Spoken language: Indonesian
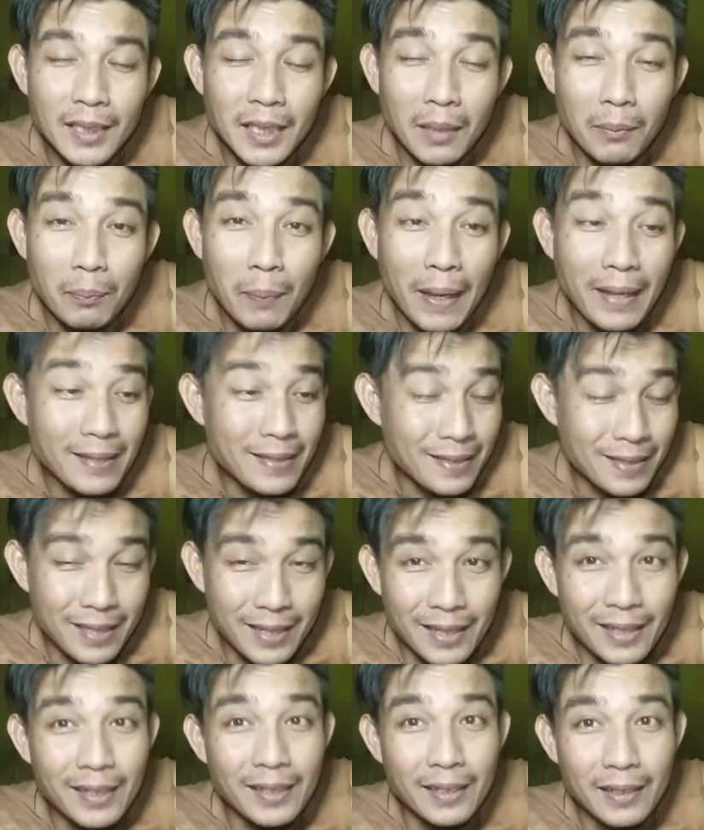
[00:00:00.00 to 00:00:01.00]
yang
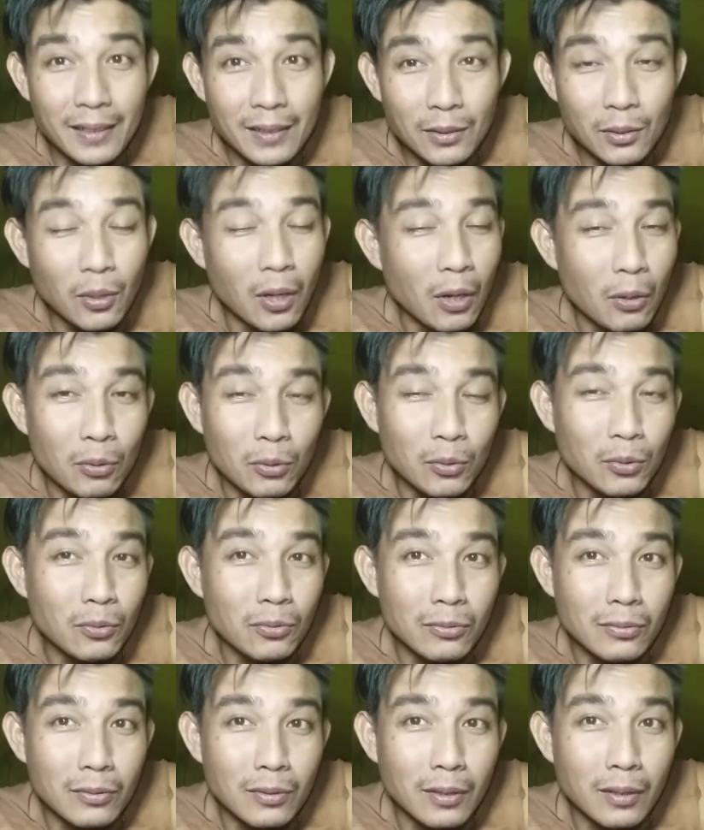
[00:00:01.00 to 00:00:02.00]
pasti itu aku
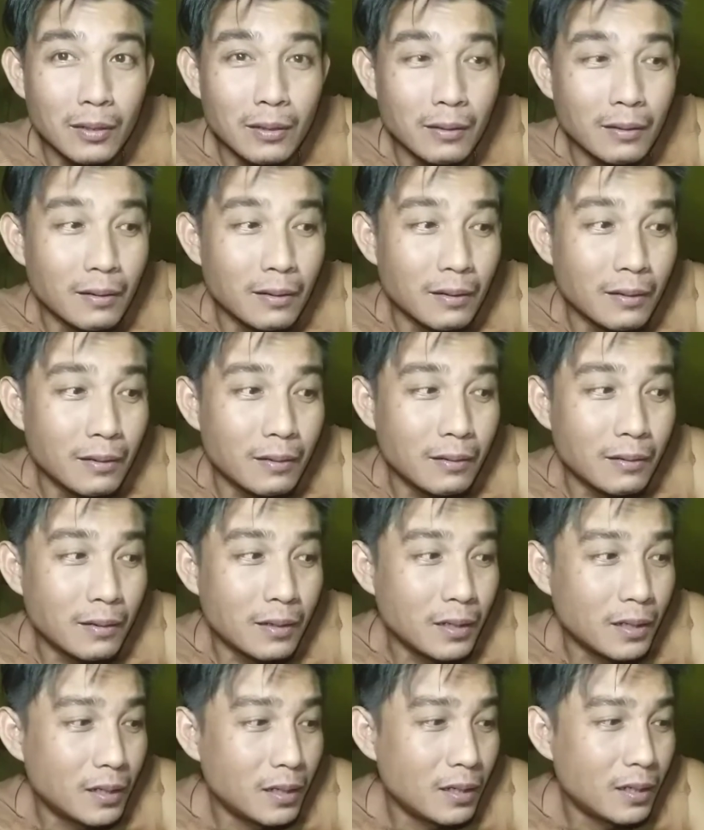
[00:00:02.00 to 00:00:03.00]
tuh uh,
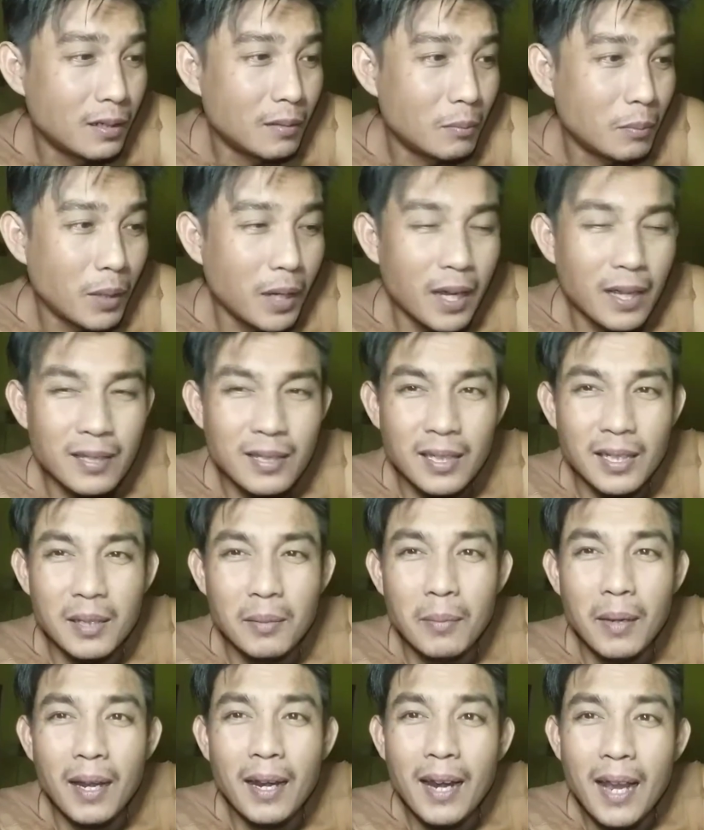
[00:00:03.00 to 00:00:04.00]
berasa
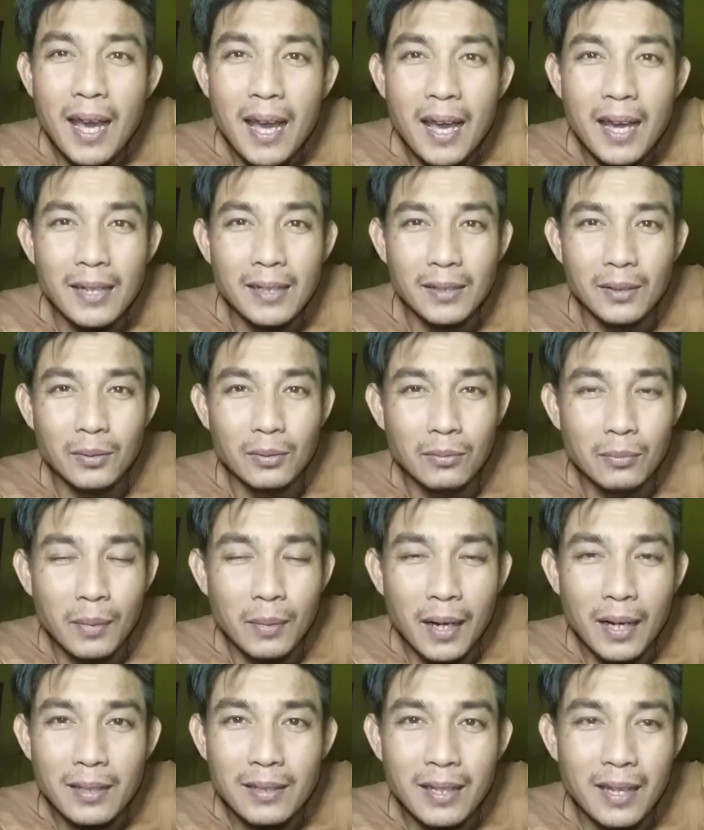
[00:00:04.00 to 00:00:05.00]
gimana gitu
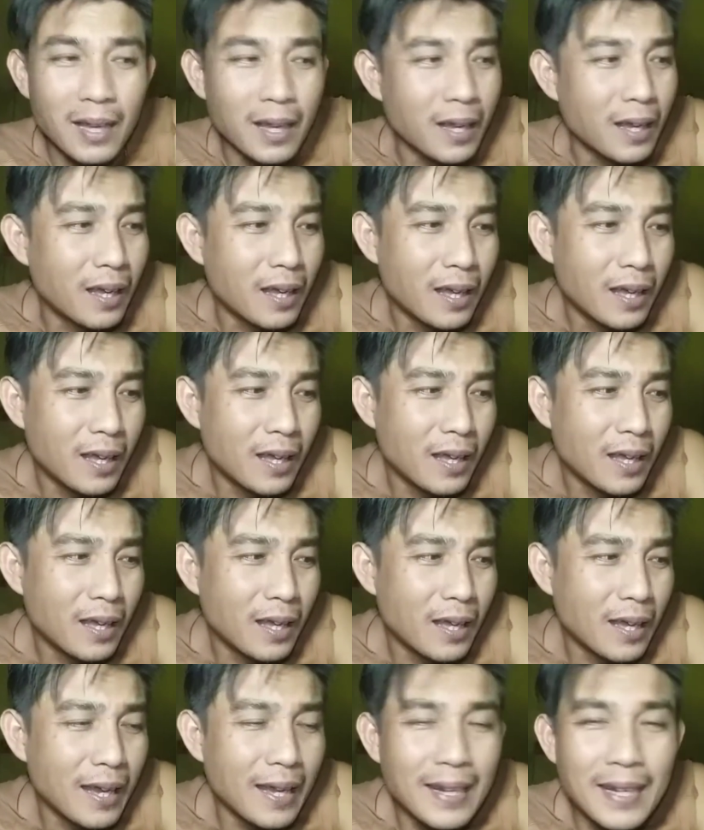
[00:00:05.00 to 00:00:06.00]
berasa
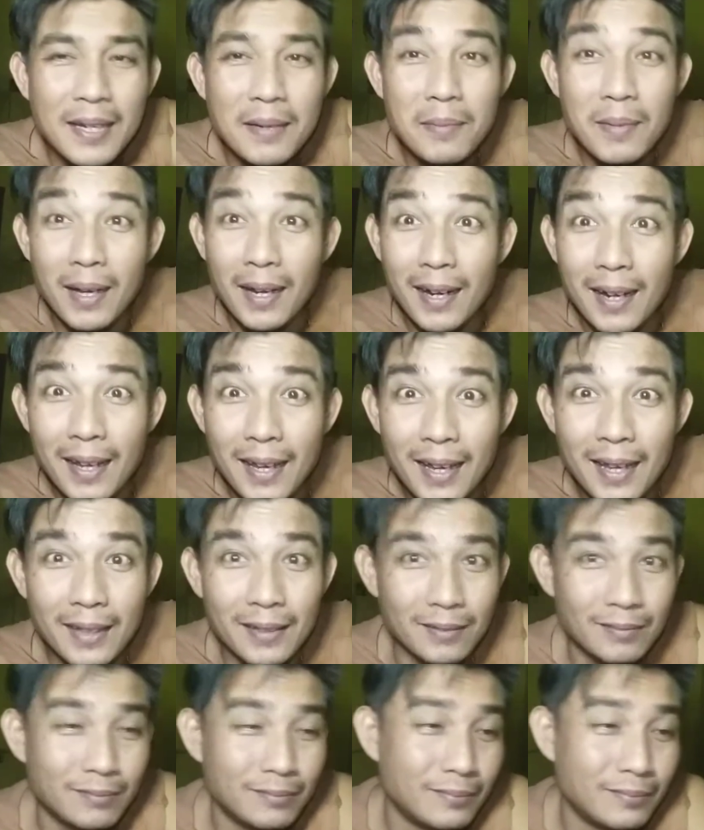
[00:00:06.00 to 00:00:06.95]
ada di mana